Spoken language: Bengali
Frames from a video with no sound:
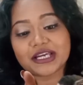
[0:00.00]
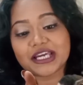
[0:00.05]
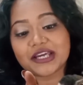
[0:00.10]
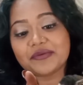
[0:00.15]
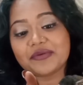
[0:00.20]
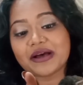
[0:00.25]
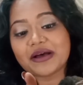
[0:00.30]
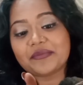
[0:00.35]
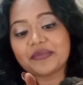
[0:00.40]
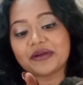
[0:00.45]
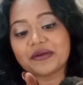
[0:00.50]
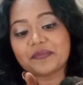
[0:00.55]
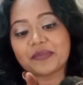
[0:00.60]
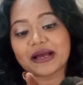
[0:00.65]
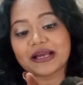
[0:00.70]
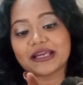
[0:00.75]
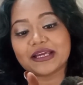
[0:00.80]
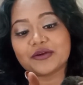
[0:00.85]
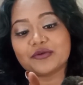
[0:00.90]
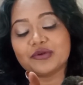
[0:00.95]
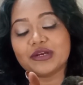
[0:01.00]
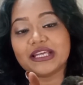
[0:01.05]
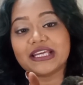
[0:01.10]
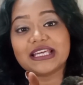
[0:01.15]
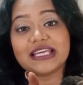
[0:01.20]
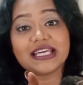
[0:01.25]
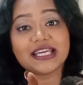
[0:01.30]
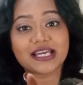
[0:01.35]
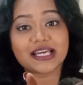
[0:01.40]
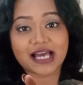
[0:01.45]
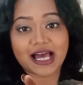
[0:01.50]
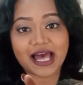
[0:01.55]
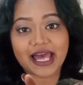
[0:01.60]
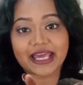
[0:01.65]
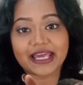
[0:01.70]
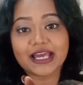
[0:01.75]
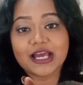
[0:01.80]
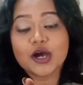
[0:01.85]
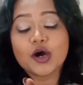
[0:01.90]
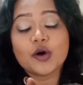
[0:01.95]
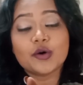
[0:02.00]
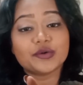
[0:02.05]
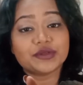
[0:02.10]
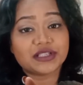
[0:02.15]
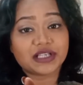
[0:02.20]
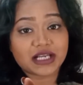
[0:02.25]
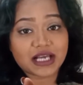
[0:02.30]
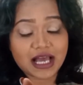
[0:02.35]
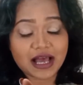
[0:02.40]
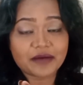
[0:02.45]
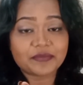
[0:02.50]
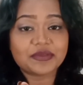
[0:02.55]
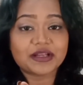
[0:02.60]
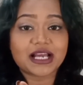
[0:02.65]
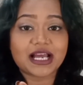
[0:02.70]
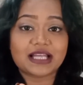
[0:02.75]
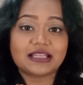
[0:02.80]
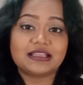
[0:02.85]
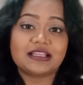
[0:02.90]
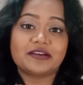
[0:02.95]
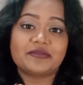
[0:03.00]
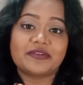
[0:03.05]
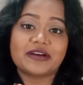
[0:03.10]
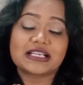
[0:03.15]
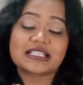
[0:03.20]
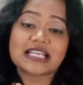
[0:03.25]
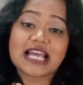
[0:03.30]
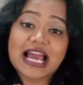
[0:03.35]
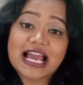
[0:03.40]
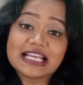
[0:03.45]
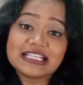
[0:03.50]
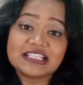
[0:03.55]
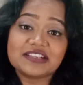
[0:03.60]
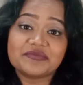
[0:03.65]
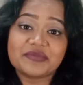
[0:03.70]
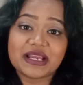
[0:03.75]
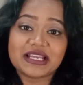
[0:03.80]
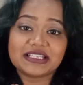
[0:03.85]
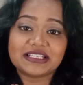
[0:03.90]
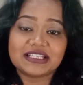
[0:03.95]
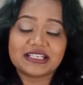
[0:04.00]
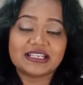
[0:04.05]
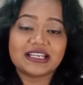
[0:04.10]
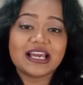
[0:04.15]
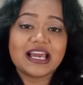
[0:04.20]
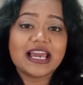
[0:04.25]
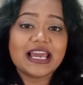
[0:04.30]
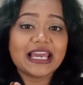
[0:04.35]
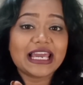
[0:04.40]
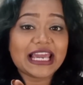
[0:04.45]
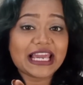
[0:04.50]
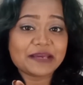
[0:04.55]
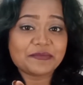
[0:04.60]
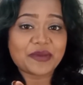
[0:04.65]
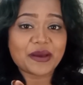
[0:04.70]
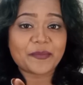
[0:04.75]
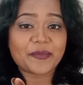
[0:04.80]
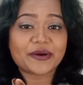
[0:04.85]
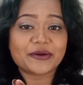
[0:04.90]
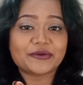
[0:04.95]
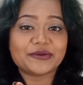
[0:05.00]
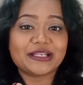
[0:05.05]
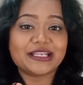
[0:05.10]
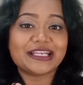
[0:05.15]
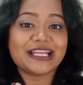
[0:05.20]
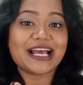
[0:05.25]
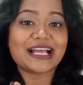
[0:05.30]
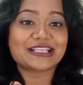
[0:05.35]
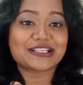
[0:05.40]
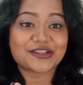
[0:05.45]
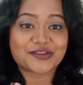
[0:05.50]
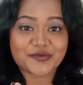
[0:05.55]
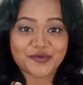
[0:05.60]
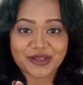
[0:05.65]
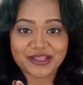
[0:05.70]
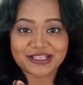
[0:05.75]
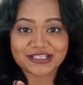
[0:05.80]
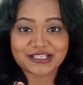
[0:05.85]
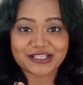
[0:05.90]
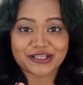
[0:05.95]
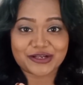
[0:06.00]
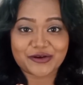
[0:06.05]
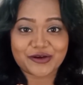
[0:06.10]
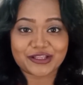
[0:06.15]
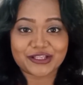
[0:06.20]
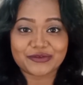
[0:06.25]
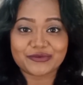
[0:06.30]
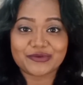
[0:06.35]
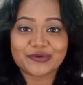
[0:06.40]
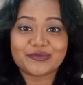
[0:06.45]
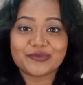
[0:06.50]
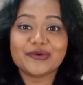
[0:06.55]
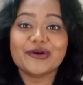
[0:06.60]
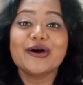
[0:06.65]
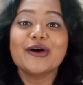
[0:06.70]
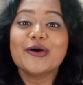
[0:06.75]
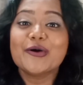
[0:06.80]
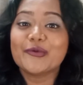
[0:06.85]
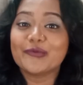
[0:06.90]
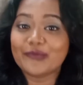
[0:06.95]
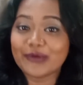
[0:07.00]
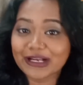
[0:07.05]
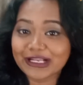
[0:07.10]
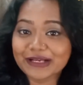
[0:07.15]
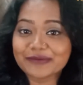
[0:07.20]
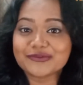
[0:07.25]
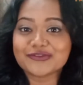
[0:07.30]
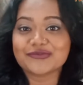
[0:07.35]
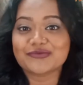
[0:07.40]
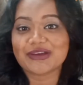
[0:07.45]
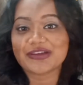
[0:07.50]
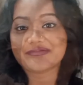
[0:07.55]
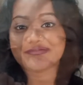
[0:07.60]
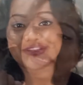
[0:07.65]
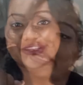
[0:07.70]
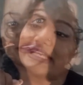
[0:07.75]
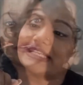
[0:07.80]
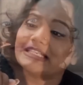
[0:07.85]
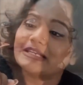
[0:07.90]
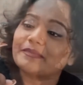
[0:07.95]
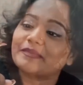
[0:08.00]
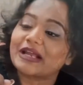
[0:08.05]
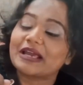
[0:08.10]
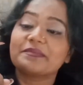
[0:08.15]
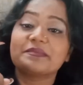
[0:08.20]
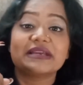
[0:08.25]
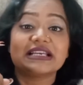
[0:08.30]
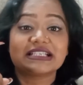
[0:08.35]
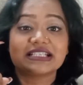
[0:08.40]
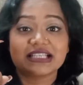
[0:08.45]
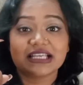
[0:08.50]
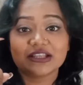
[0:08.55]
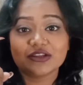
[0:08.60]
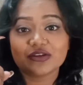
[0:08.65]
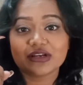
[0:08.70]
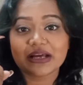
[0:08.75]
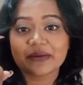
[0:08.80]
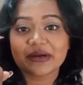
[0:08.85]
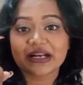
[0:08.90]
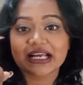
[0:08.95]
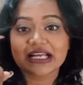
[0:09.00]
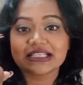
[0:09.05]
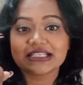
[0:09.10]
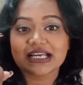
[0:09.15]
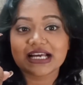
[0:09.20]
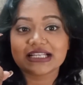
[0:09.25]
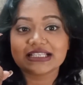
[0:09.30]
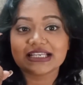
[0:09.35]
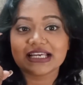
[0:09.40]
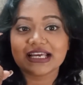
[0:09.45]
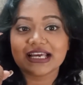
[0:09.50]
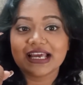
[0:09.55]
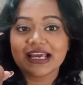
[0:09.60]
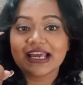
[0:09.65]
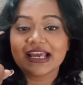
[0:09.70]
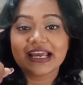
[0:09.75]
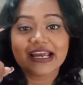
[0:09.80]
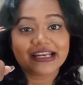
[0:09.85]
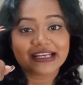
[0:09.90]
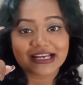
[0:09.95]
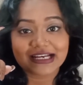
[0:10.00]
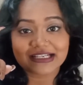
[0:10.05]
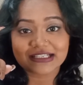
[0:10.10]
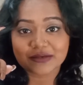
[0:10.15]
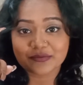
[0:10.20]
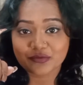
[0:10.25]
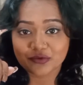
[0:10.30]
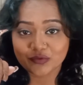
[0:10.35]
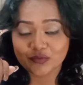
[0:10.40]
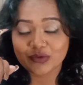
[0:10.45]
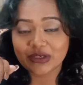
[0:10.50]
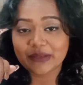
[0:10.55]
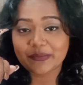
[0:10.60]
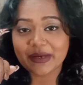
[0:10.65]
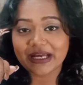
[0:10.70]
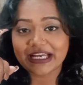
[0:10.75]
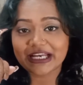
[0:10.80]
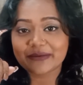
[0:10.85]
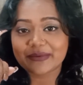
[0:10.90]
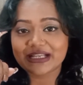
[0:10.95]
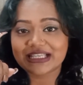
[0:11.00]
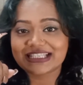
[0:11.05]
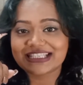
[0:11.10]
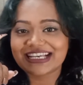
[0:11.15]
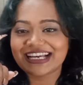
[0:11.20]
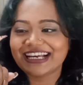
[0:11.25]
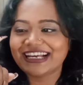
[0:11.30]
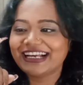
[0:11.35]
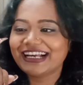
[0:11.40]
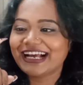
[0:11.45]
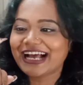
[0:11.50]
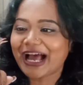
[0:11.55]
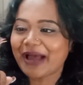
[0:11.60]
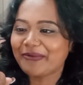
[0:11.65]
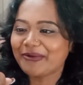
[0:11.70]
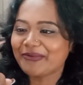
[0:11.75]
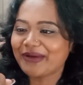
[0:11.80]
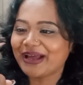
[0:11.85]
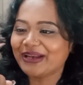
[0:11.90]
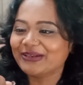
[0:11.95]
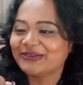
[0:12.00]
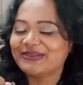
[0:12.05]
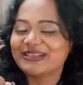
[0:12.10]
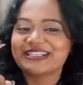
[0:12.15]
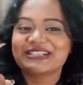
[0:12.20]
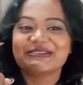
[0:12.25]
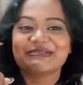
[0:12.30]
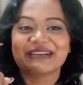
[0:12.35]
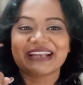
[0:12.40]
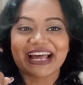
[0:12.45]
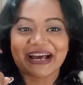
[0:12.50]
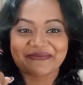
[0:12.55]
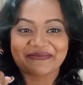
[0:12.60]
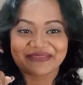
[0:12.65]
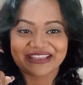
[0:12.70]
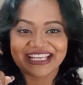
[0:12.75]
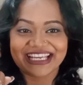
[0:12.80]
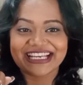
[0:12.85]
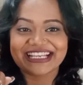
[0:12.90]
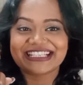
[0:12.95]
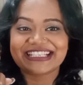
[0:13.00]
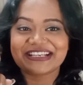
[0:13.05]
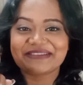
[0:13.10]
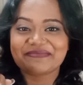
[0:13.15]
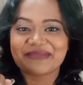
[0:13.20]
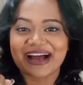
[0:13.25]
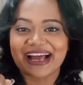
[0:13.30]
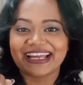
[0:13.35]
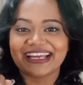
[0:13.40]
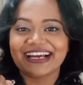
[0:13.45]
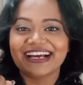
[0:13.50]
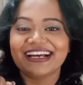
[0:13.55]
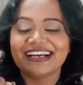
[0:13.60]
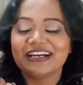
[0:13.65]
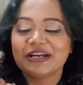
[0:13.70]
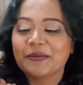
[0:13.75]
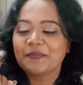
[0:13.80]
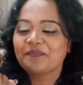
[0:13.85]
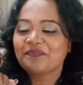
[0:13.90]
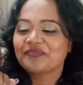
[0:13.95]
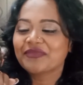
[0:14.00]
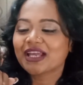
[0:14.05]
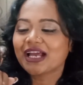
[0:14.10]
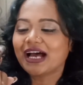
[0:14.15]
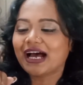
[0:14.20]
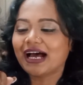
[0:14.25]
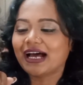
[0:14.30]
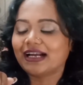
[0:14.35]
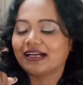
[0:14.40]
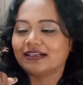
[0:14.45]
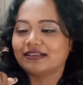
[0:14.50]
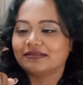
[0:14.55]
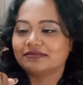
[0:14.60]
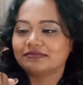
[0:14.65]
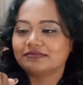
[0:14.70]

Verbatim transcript: কিভাবে পাখিগুলি কি খায় ওদের খাদ্যাভ্যাস হাইজিন মেনটেন এই ব্যাপারগুলি নিয়ে আজকে তোমাদের সাথে কথা বলবো ওয়েলকাম অ্যাকচুয়ালি পাখিটা প্রায় বিশ দিন ধরে আমার কাছে আছে এটা একটা বুলবুলি পাখির বাচ্চা আমি ভালোবেসে ওর নাম দিয়েছি মায়া আর